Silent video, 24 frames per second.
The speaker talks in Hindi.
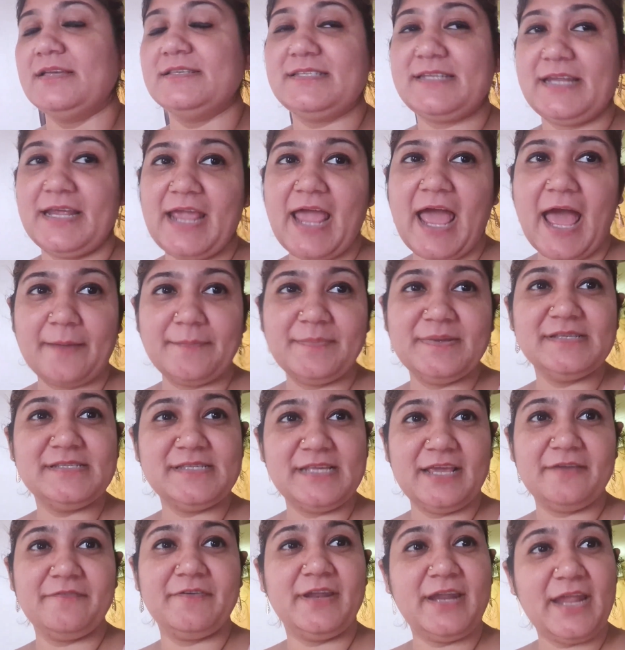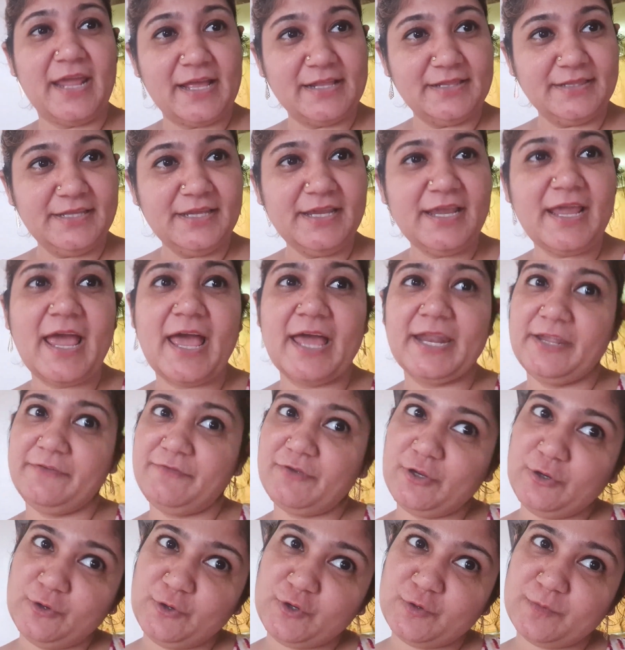स्टे हैप्पी सेफ एंड हेल्दी एंड
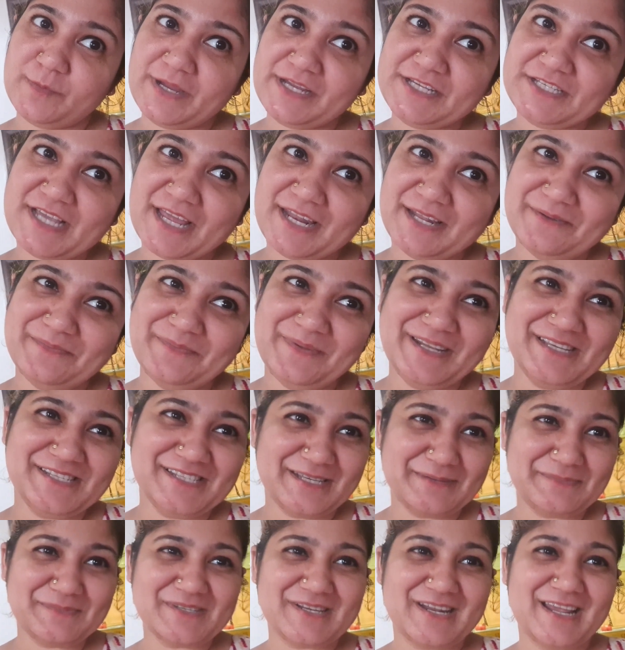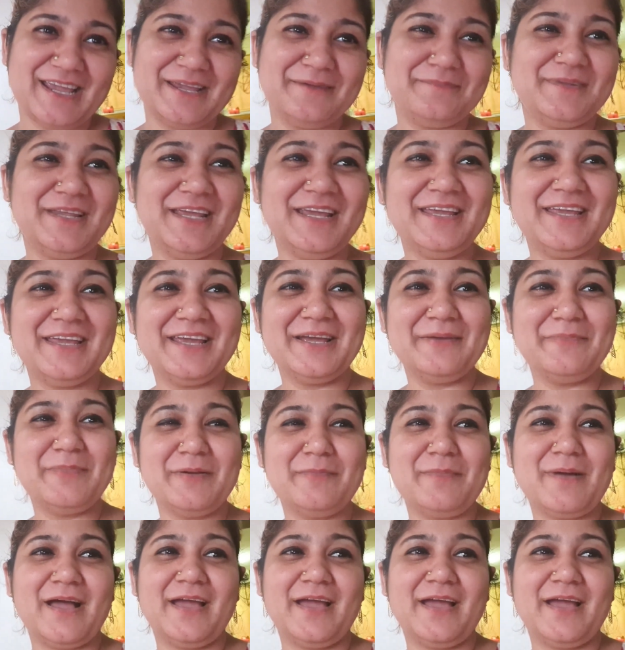इफ़ यू न्यू टू माई चैनल प्लीज़ सब्सक्राइब टेक केयर बाय